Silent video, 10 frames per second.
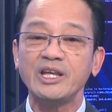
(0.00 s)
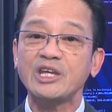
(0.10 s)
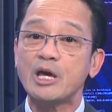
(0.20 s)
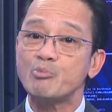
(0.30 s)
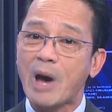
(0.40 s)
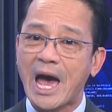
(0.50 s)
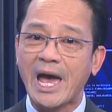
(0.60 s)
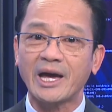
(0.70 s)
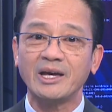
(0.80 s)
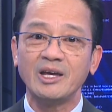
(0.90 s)
đi chạy
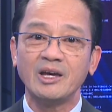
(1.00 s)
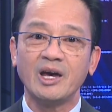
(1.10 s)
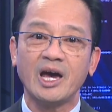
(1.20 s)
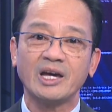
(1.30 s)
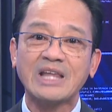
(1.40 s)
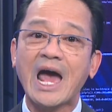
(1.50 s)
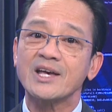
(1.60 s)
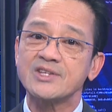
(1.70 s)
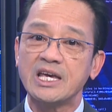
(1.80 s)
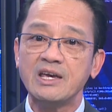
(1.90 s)
bàn à,
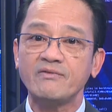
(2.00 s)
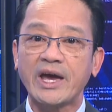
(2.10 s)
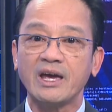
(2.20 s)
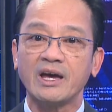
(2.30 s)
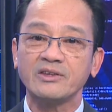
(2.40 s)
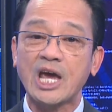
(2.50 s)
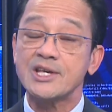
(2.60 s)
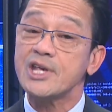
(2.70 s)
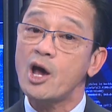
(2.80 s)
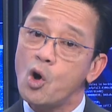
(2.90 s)
thạc sĩ phải
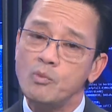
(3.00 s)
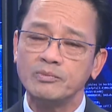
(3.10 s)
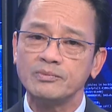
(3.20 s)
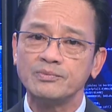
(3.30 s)
chạy xe ôm